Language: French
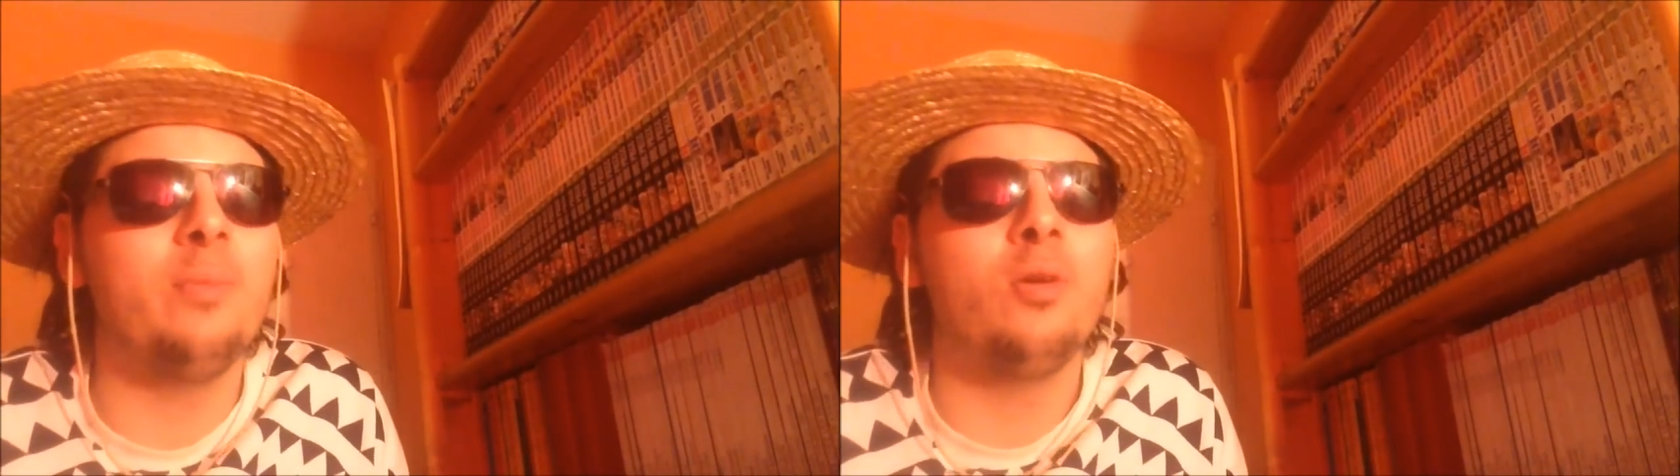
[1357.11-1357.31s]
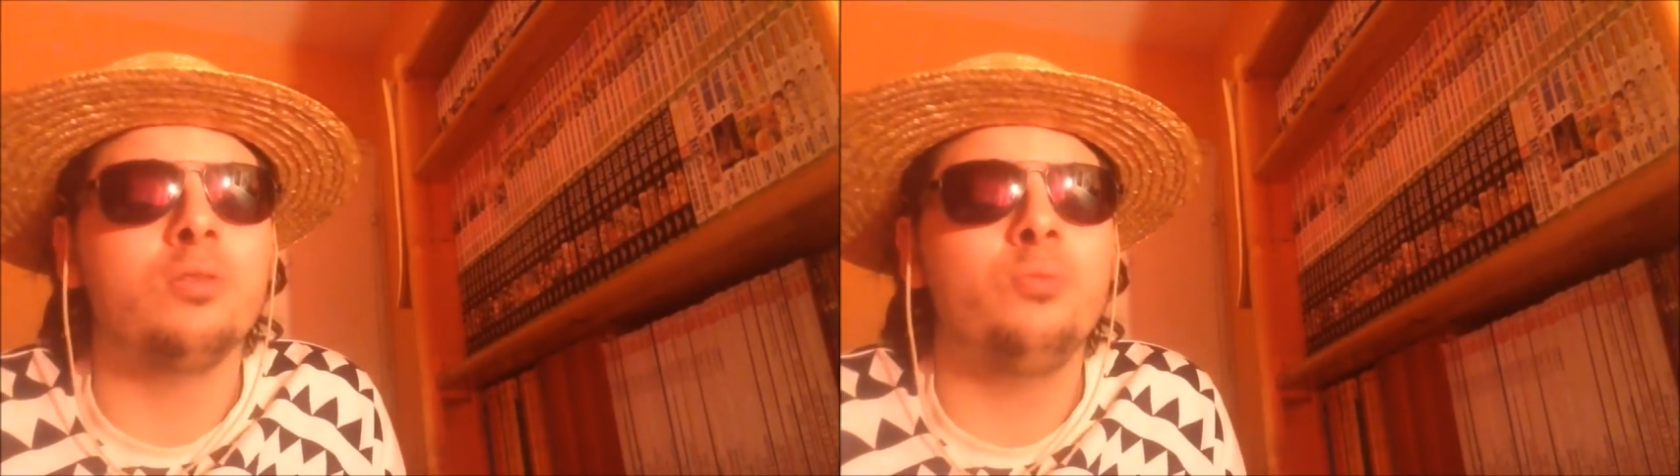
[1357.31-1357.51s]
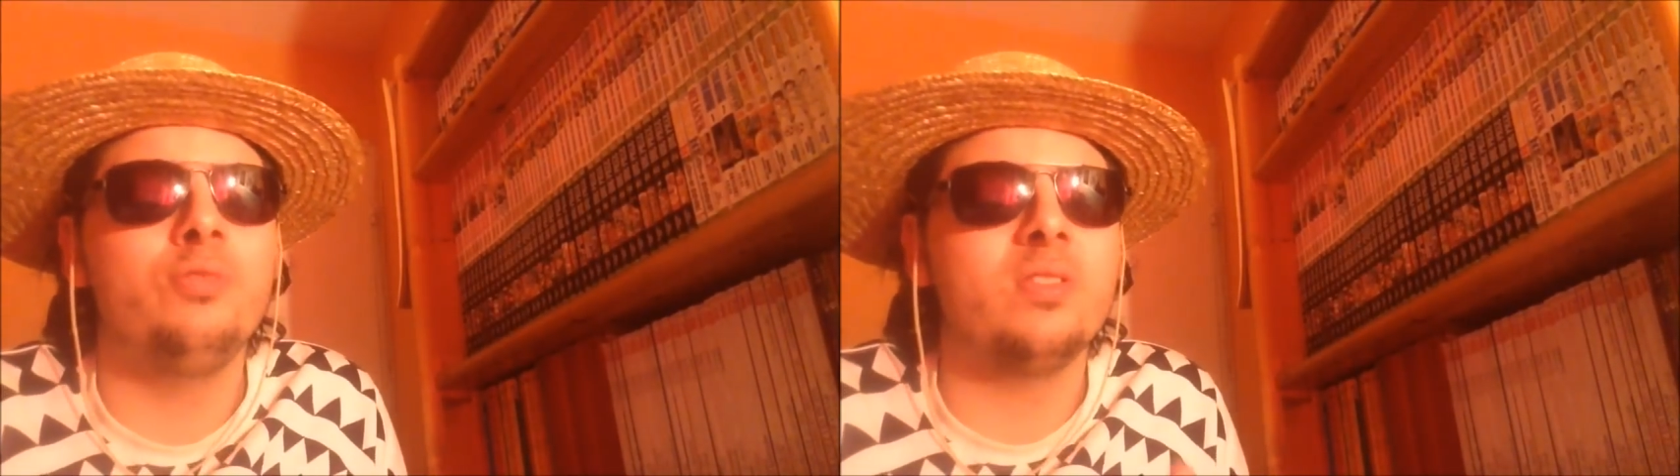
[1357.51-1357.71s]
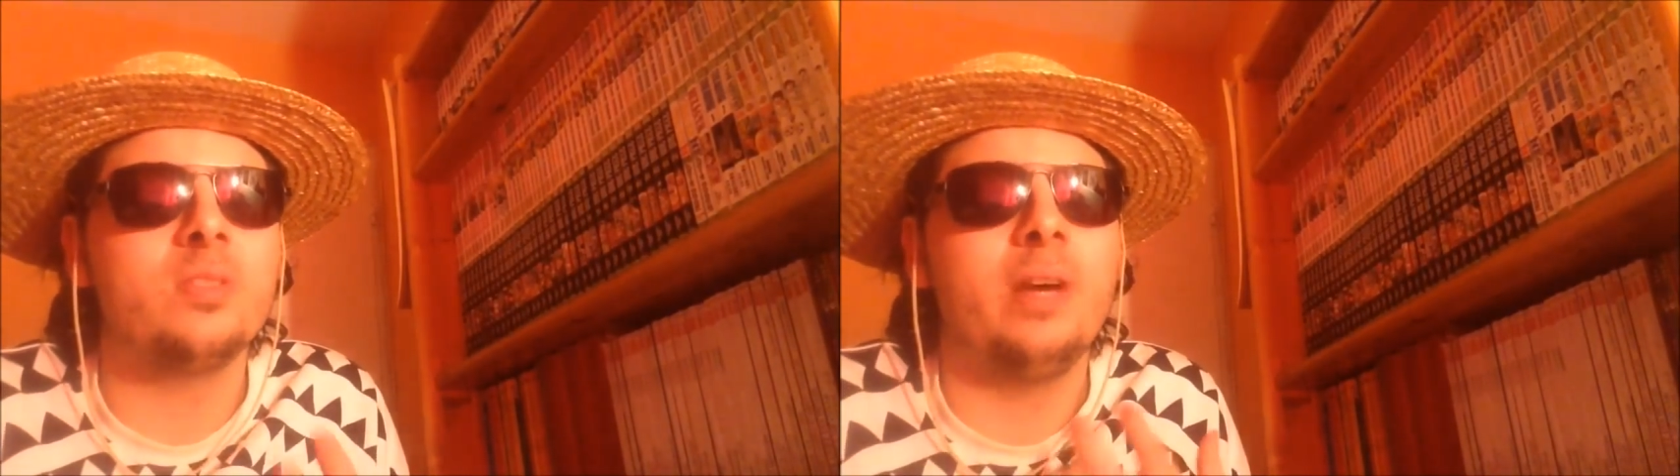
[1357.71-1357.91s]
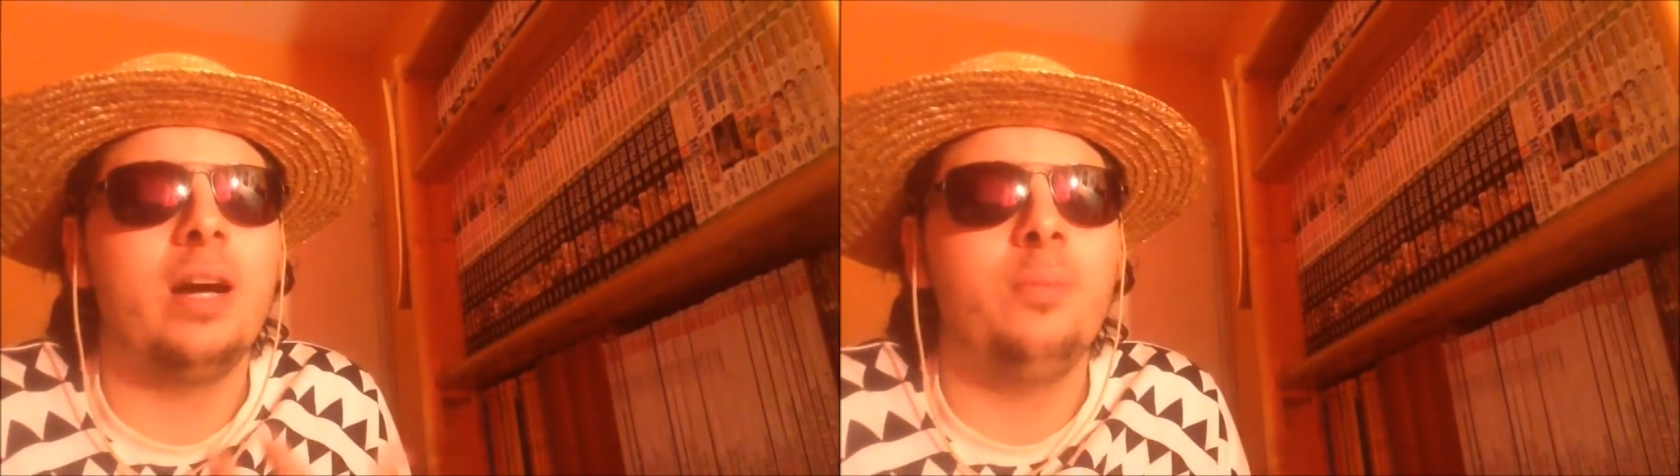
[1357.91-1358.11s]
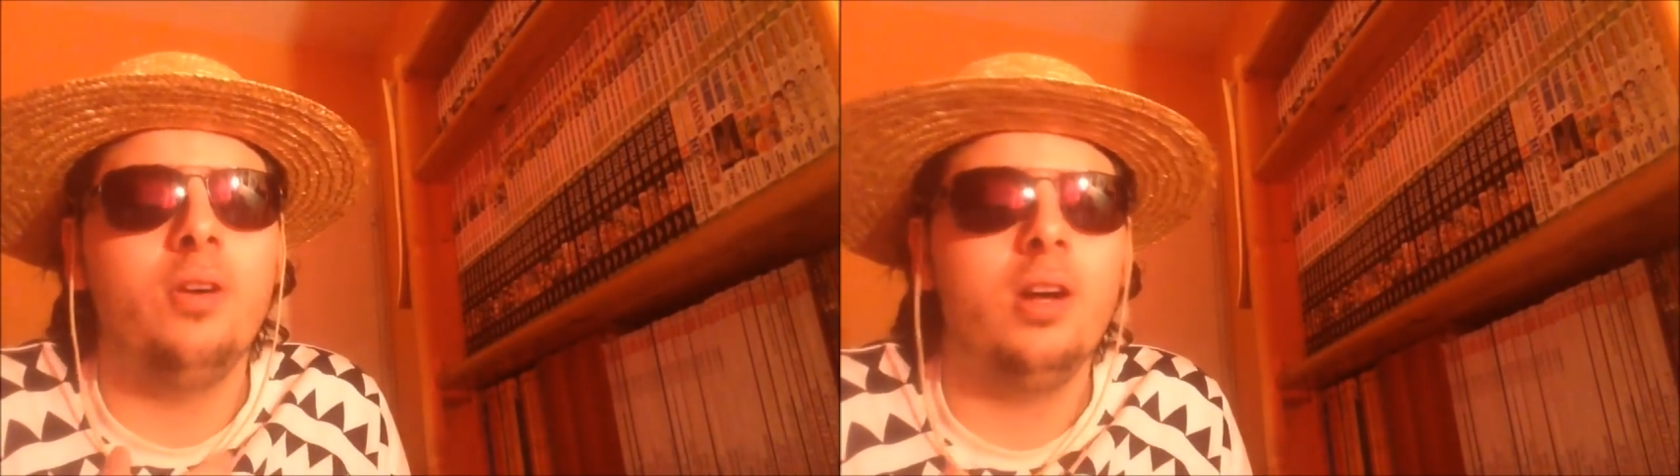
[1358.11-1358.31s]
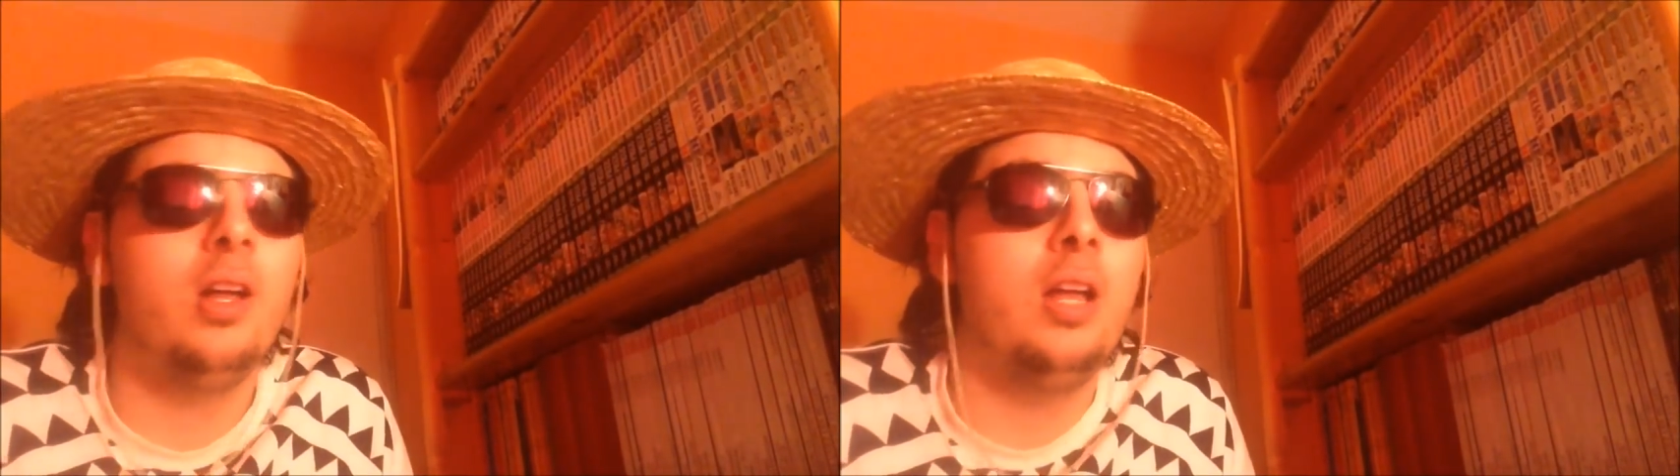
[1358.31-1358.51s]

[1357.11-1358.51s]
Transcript: un manque de puissance par rapport